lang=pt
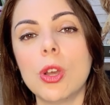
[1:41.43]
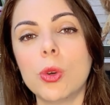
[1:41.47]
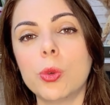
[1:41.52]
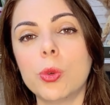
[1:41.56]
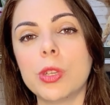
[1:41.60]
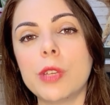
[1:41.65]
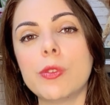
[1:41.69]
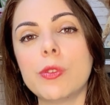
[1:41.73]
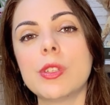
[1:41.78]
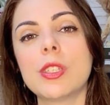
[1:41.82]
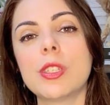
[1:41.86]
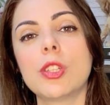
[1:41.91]
O
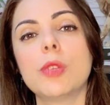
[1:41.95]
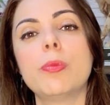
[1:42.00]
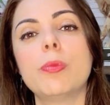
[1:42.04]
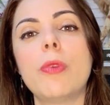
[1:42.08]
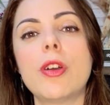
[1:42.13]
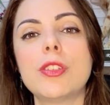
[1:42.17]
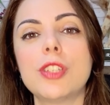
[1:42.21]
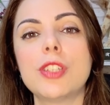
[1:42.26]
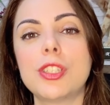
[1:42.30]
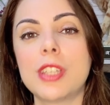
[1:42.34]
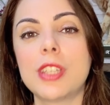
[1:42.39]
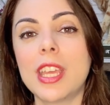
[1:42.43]
que você não
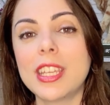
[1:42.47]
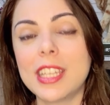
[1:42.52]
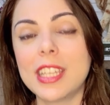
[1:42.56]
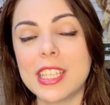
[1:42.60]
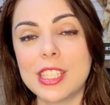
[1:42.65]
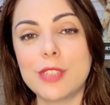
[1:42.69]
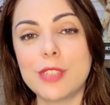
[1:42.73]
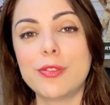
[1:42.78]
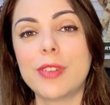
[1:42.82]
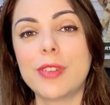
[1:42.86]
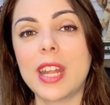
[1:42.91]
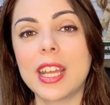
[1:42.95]
pode deixar é que
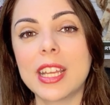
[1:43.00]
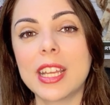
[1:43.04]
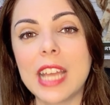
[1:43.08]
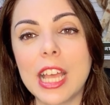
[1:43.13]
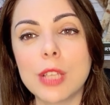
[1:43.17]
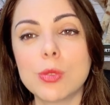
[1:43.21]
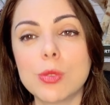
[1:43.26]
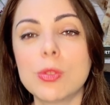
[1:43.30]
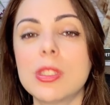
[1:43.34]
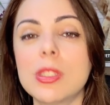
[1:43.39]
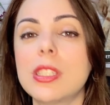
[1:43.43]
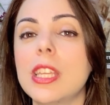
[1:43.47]
esse
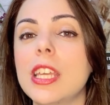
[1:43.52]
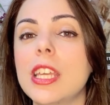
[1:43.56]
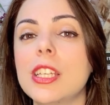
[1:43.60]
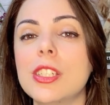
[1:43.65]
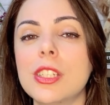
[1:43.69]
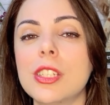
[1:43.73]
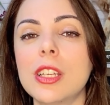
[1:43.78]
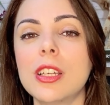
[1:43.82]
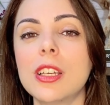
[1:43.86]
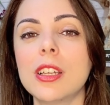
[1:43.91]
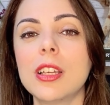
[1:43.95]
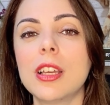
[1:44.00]
fracasso
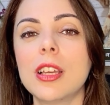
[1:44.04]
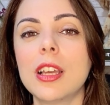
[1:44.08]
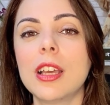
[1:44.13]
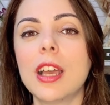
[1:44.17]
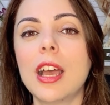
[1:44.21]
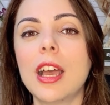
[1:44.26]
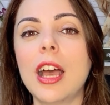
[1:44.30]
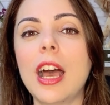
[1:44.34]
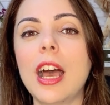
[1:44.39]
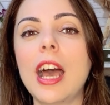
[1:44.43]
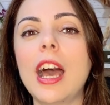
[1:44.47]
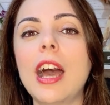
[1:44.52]
seja
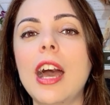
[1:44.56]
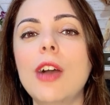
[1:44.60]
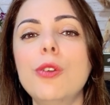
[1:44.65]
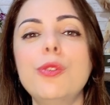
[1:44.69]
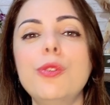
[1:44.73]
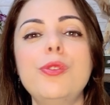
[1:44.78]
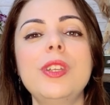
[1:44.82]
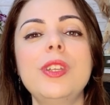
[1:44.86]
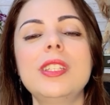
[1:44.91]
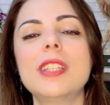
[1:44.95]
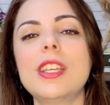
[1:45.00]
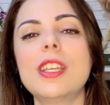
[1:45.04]
o
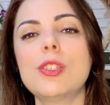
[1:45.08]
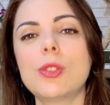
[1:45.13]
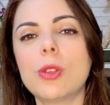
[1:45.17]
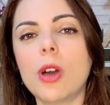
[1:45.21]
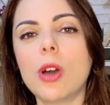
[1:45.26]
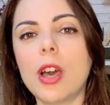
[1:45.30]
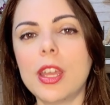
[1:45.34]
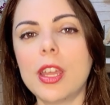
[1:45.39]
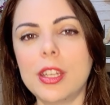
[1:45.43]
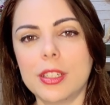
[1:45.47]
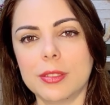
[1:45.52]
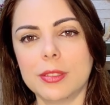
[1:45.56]
fim da
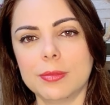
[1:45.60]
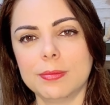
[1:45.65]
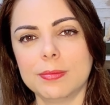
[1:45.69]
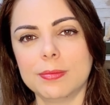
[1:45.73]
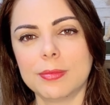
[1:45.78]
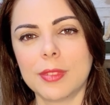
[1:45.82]
história.